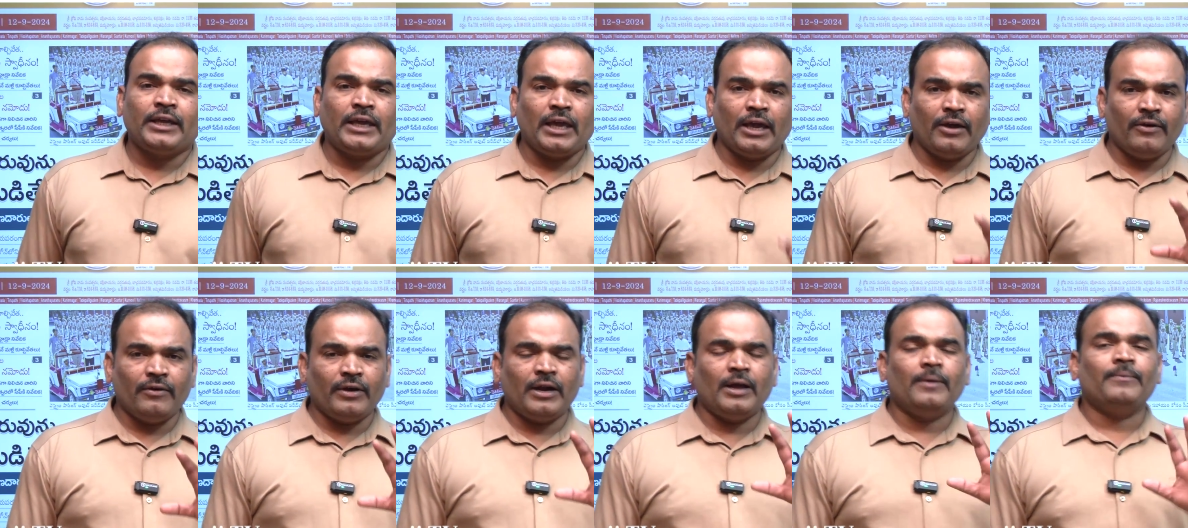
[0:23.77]

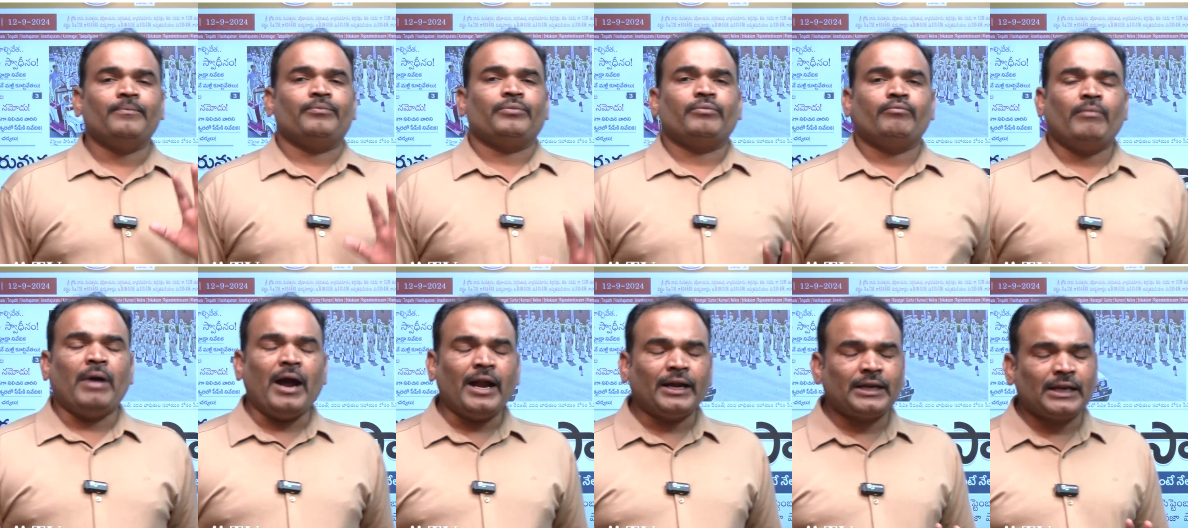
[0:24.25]
కేవలం
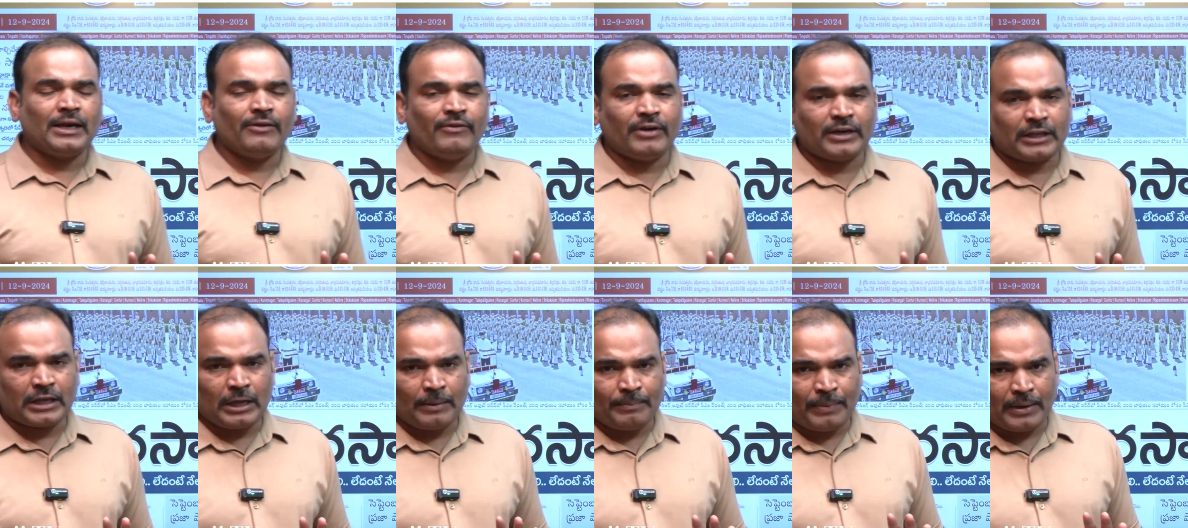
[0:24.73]
మాటల
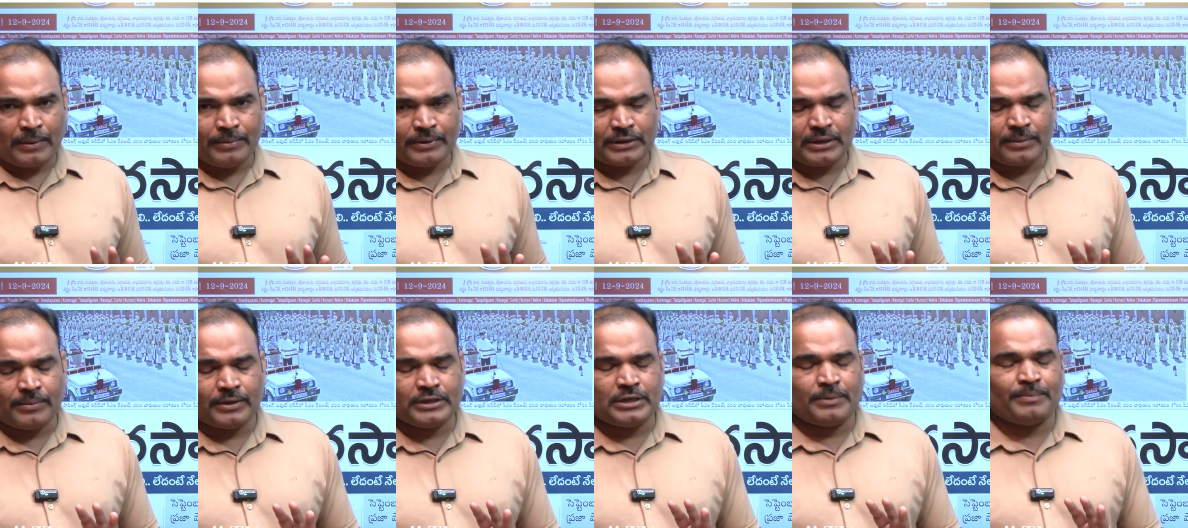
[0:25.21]
వరకే
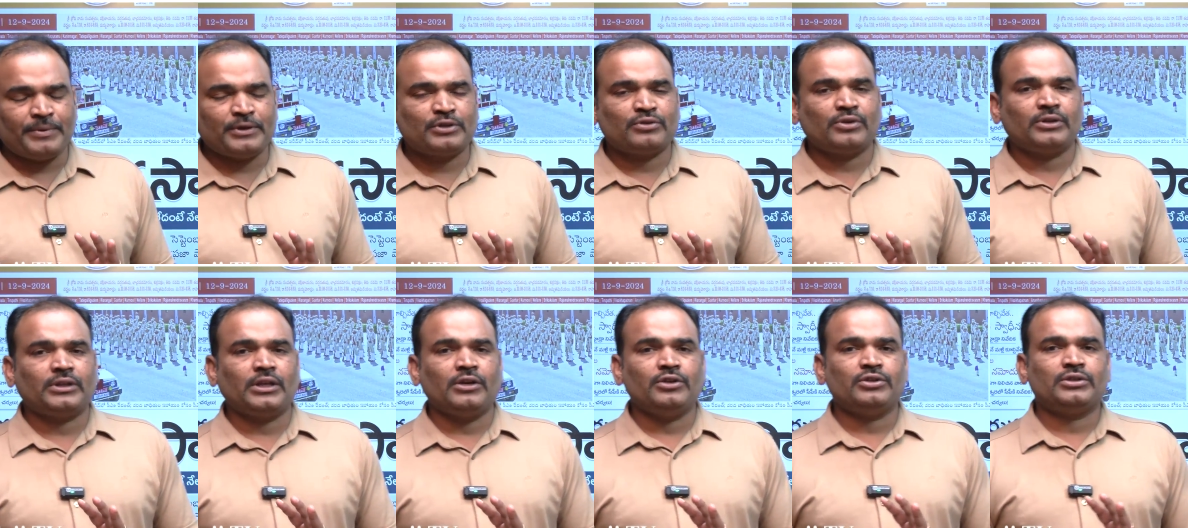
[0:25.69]
పరిమితం అని
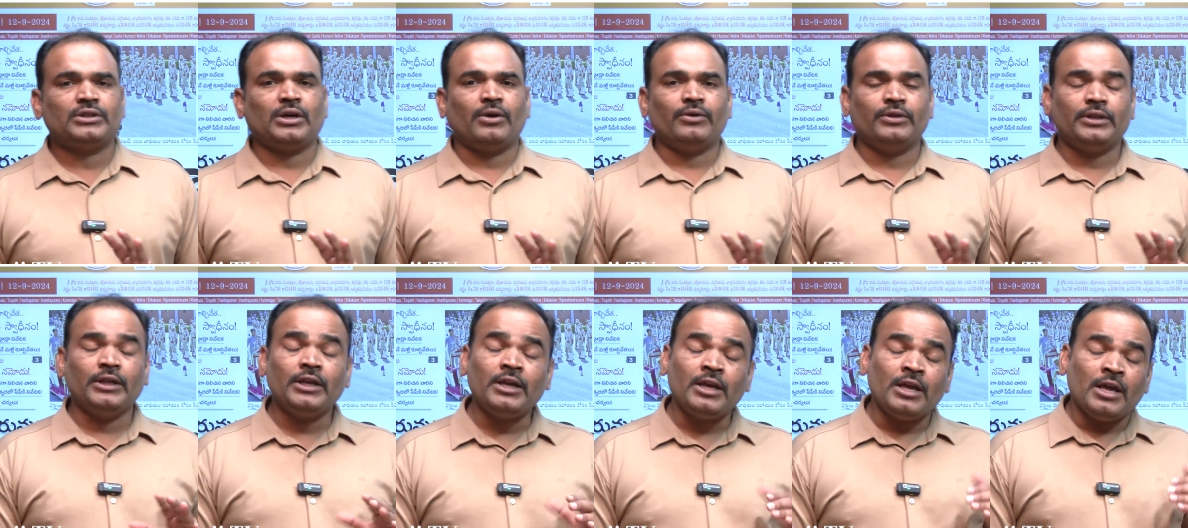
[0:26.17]
చెప్పేసి కూడా తెలుస్తూ
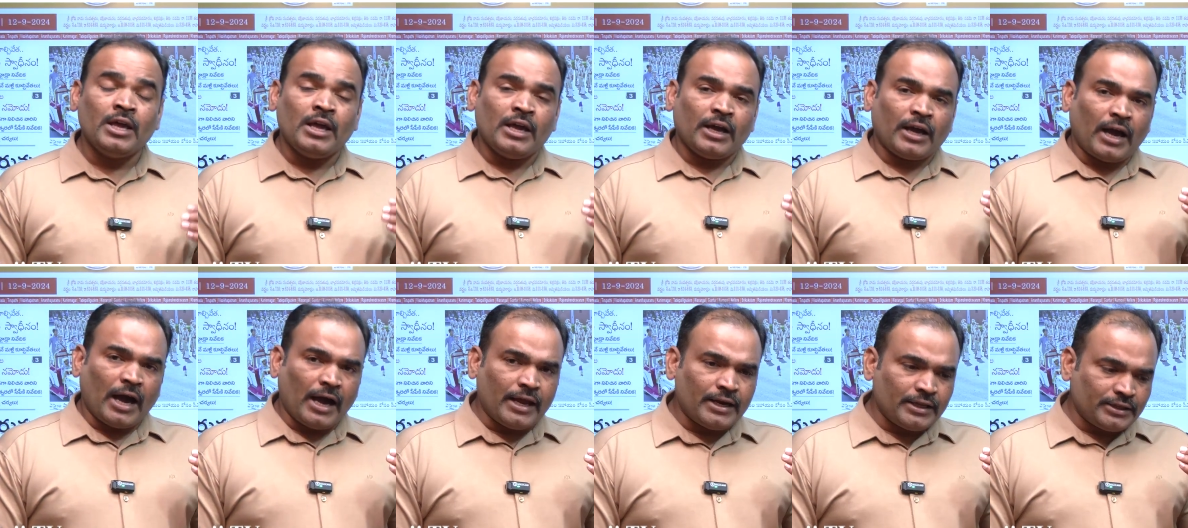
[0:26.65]
ఉంది
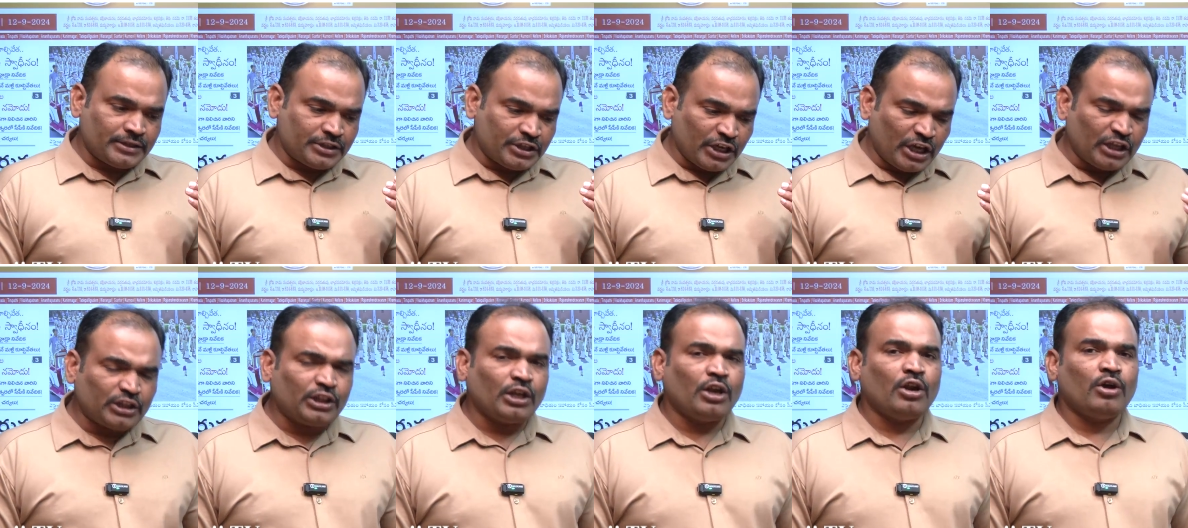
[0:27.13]
కానీ
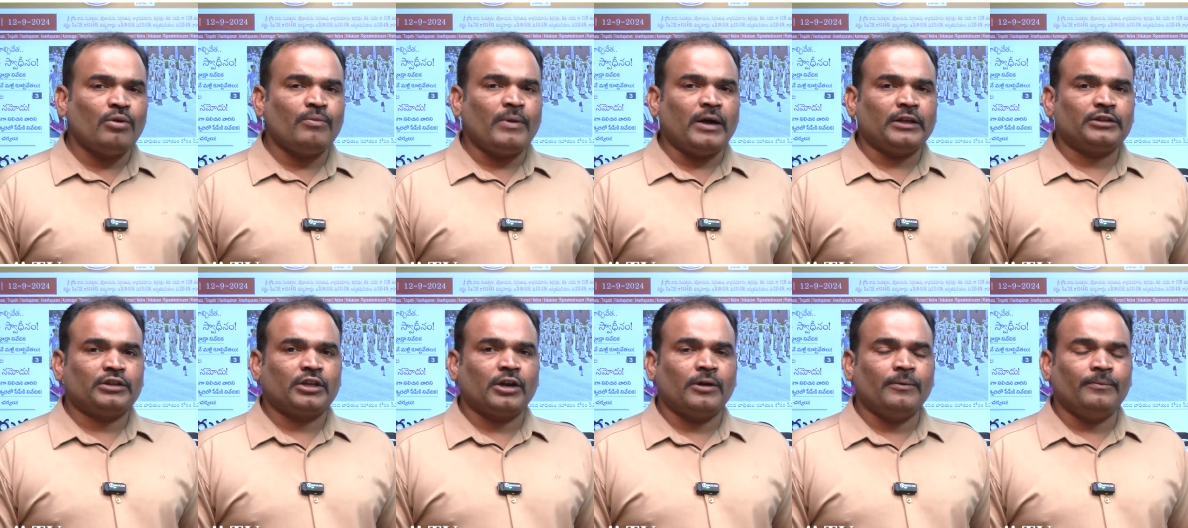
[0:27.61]
చేతల్లో
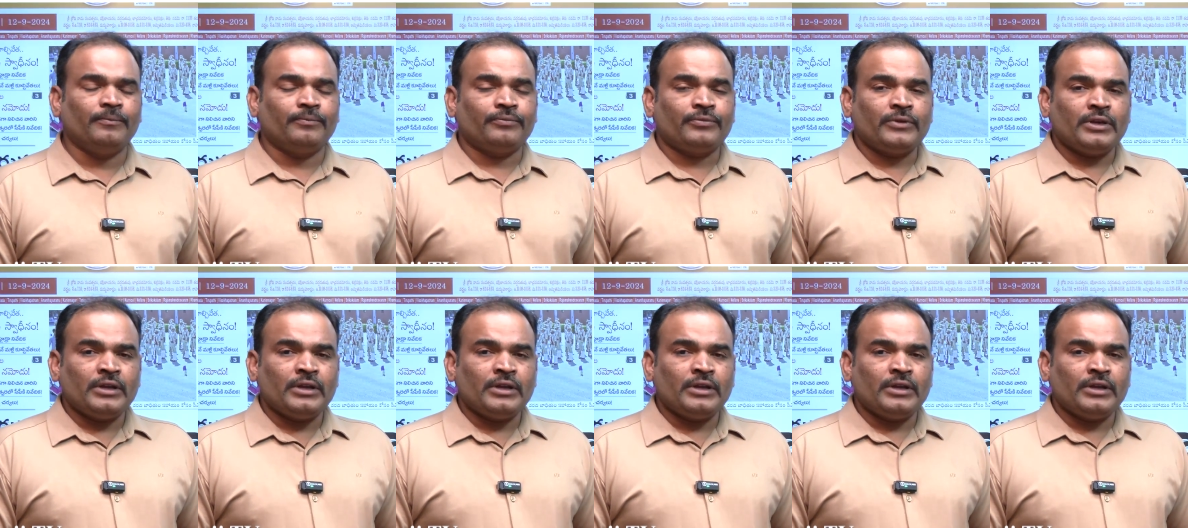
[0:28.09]
మాత్రం